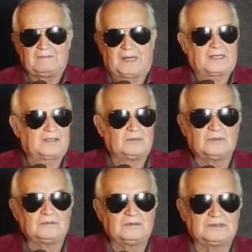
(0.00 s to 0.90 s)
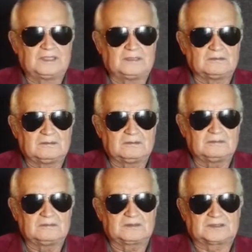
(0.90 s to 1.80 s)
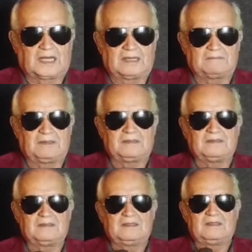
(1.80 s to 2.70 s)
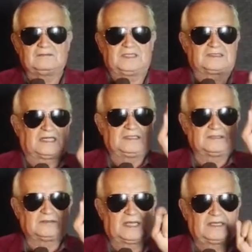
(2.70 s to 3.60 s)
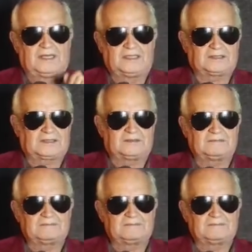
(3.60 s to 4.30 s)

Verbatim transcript: para que o mundo inteiro saiba. Você está dentro da igreja.